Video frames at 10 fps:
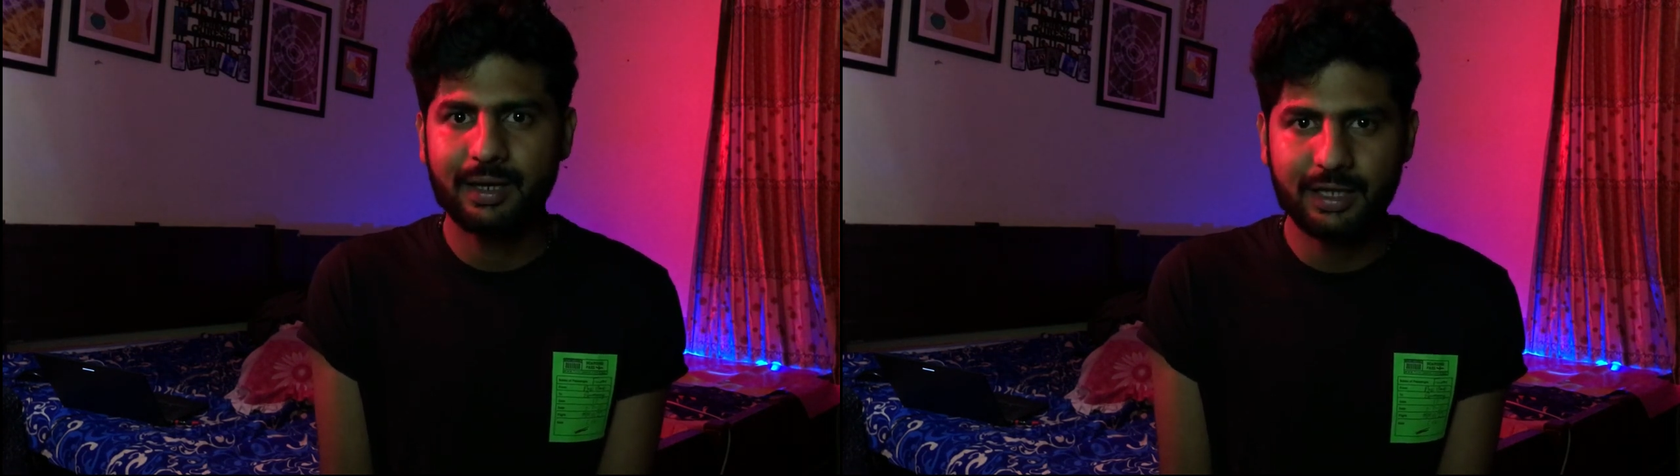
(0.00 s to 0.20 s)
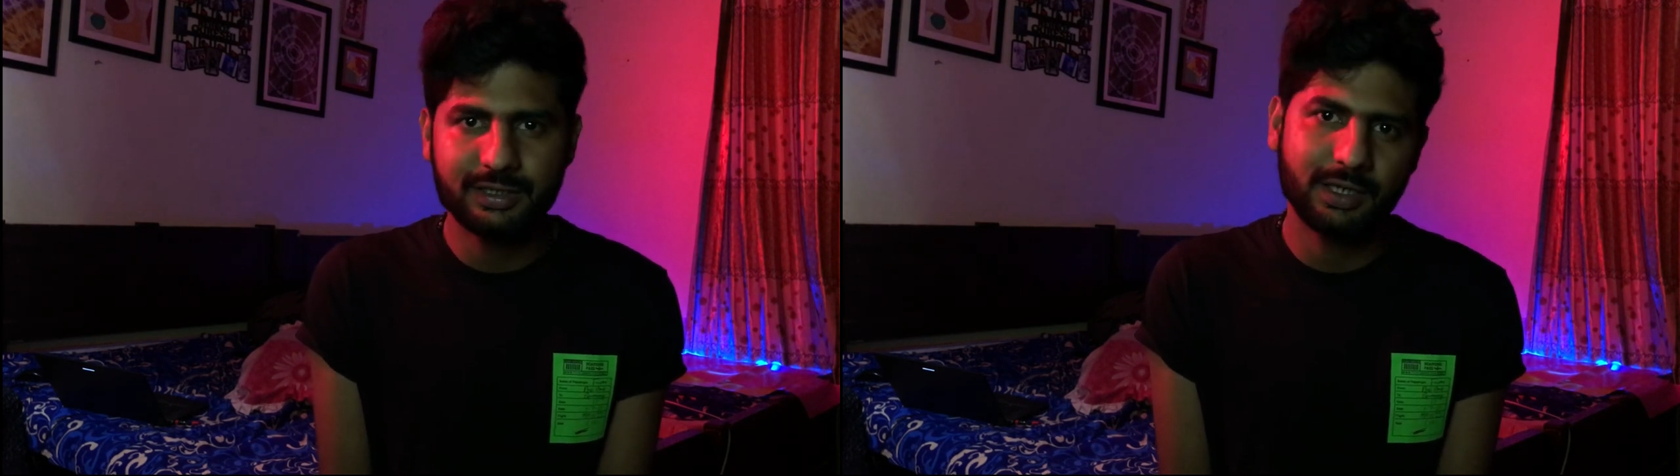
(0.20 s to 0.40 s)

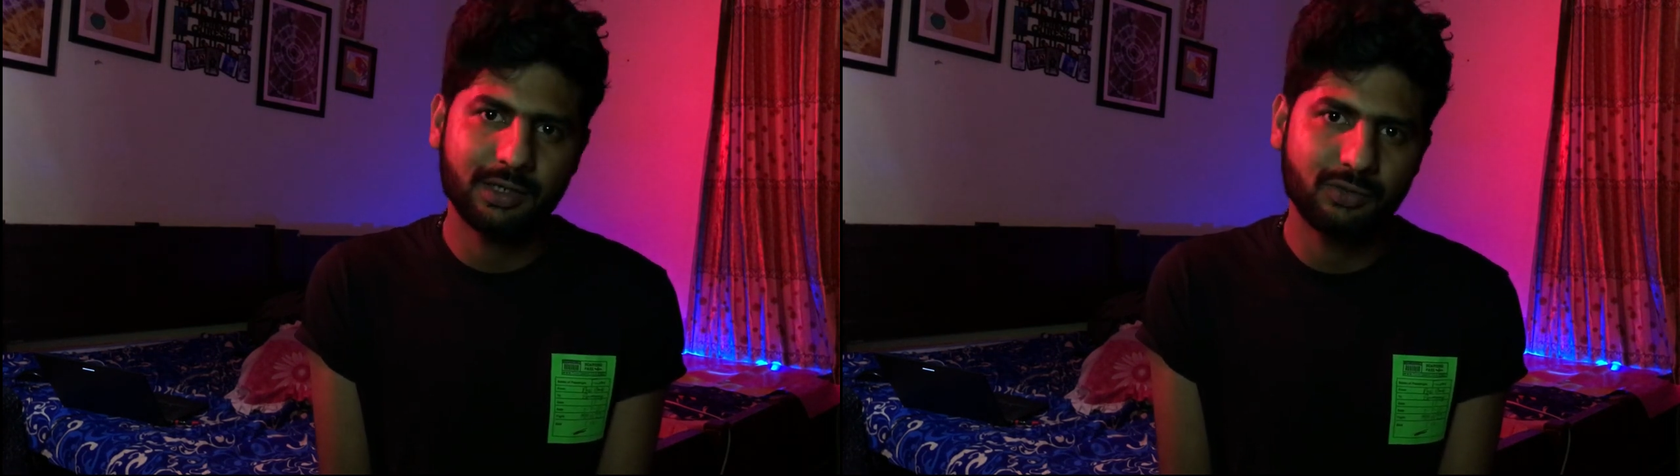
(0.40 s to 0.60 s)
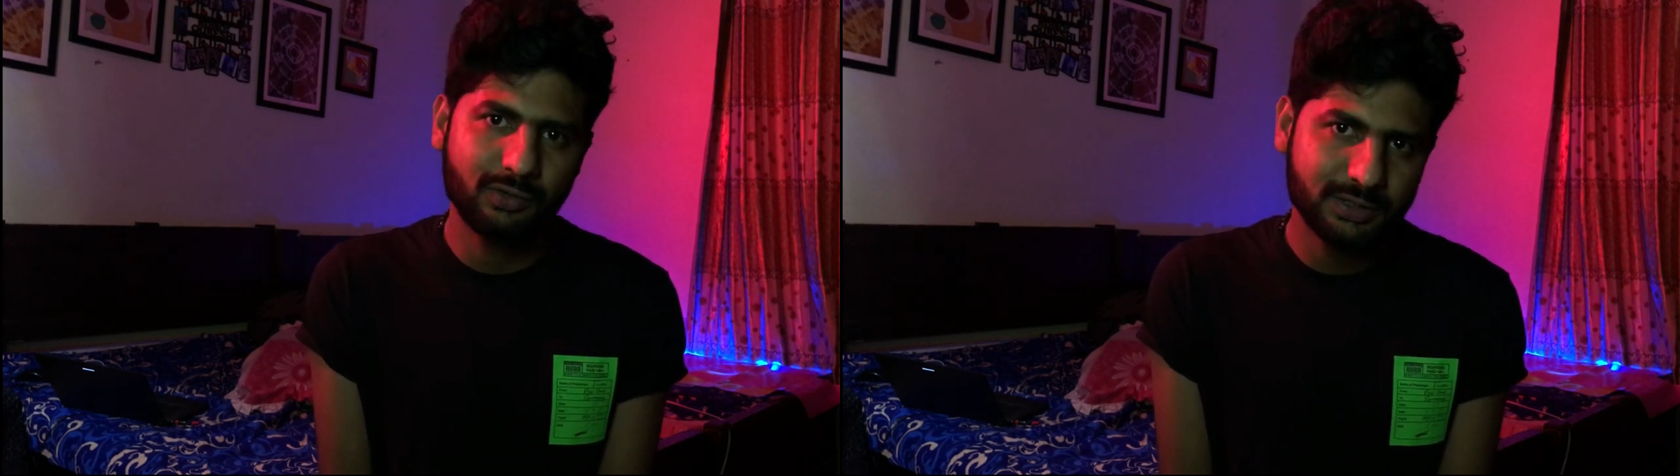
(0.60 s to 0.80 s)
कशान
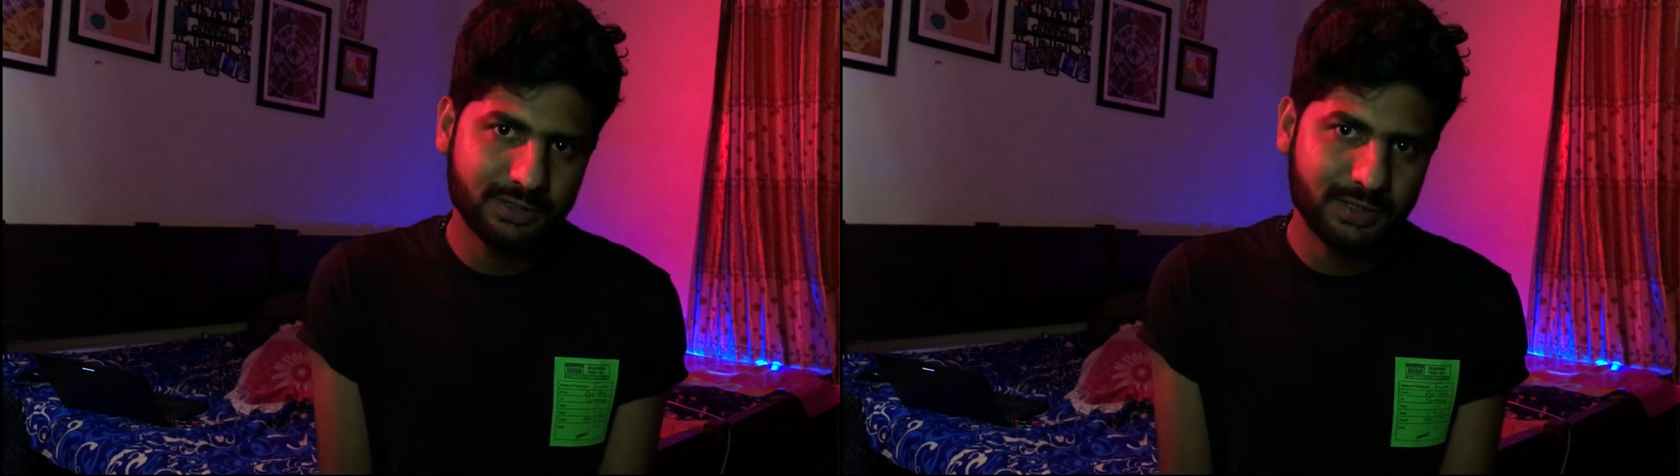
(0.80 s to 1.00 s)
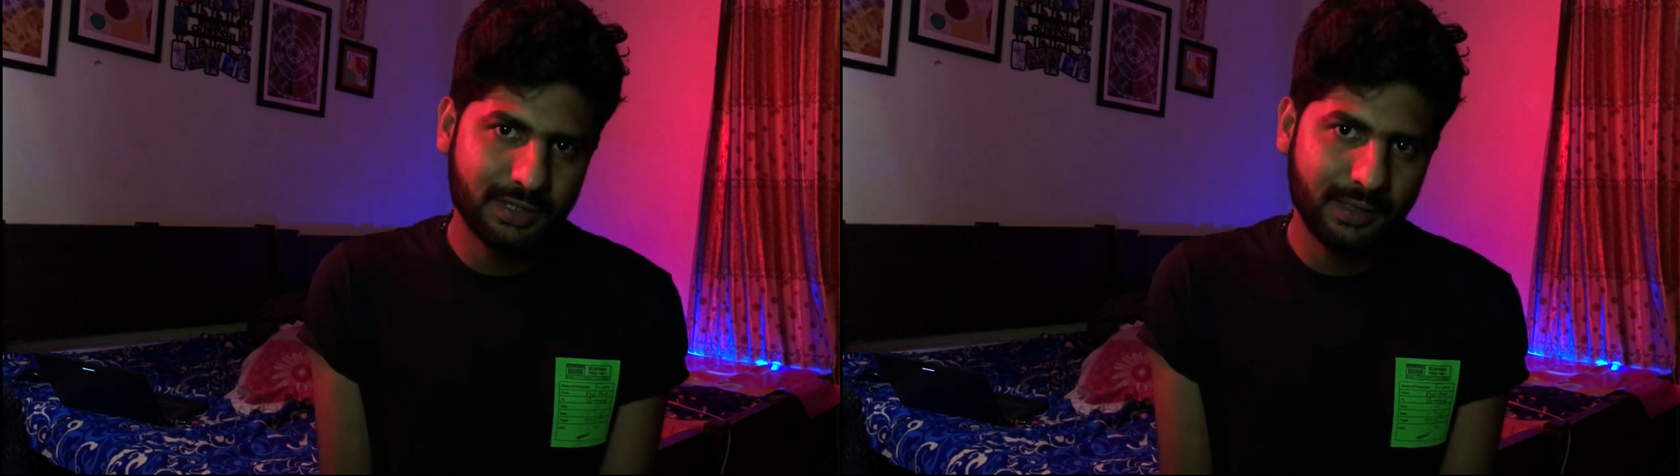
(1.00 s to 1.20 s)
एक
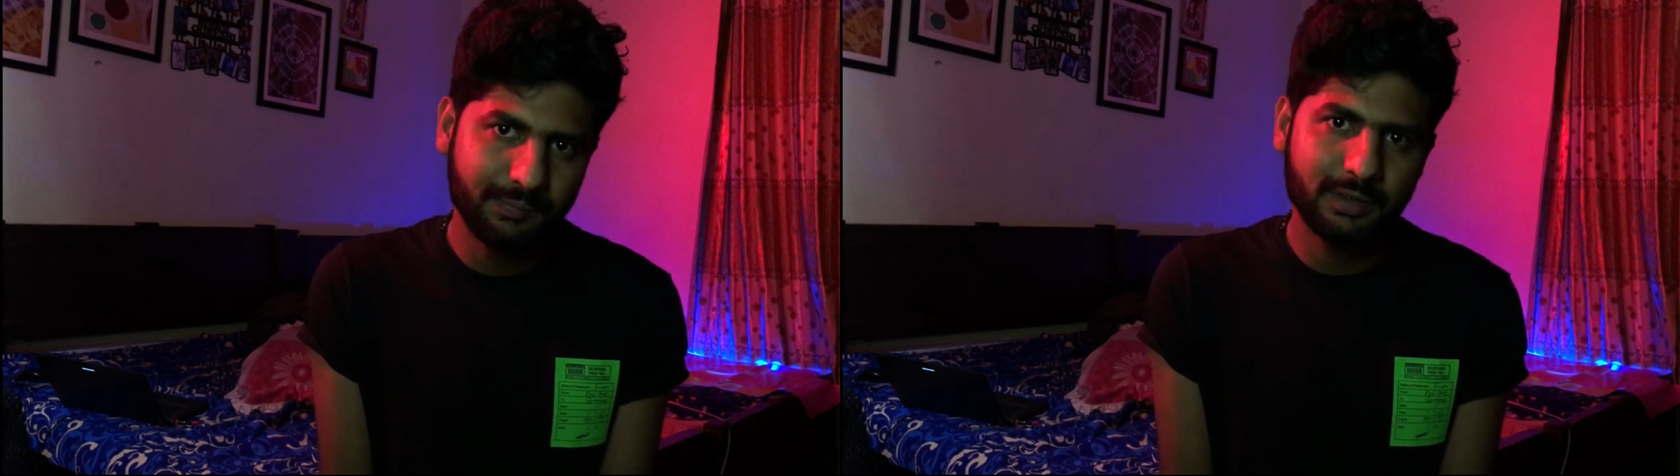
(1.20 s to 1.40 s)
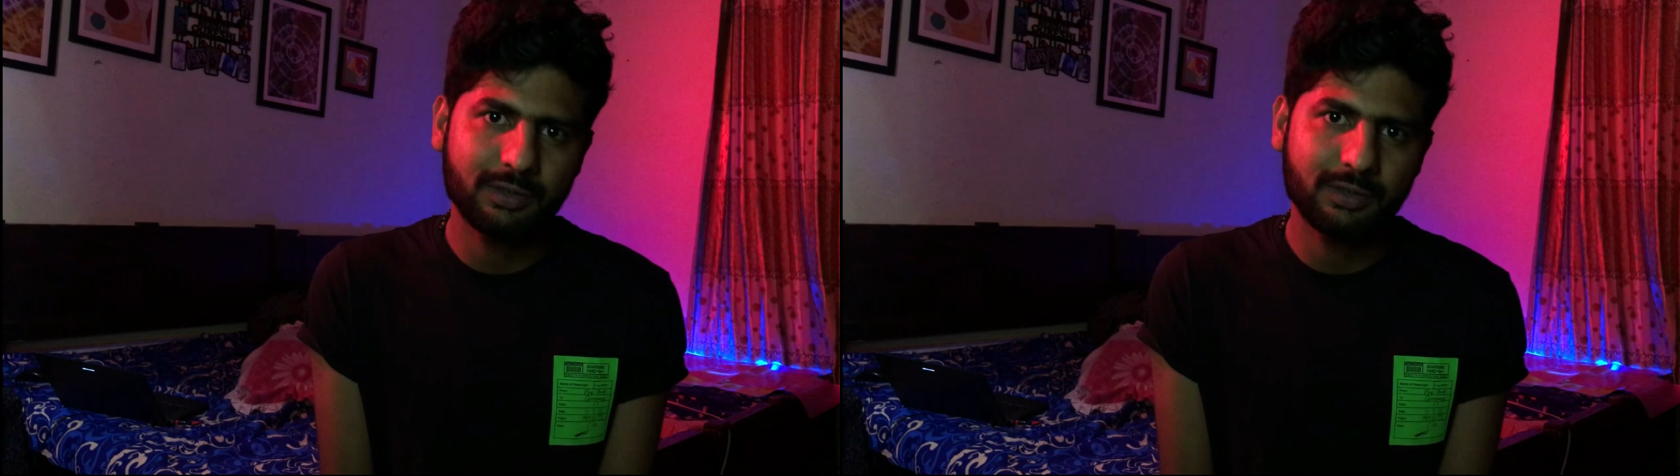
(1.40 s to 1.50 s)
टूरिस्ट सिटी है